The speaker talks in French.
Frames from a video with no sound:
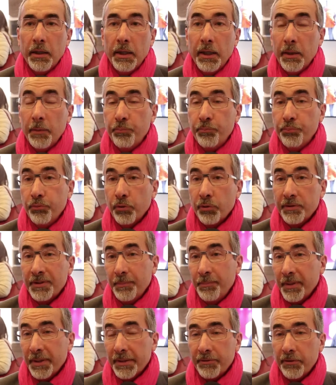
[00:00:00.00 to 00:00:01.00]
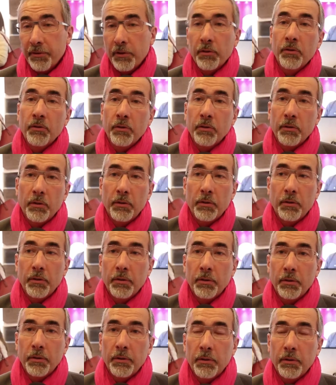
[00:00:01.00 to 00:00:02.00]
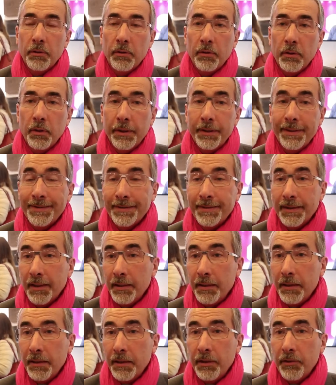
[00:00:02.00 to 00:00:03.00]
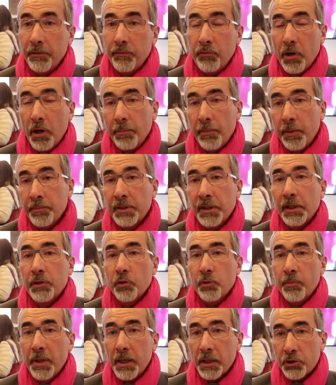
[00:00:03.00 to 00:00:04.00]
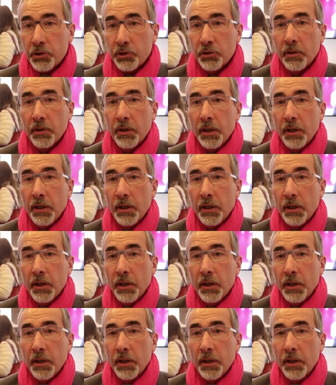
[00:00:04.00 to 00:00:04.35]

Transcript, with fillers: et pour ces personnes, un escalier, voire même quelques marches,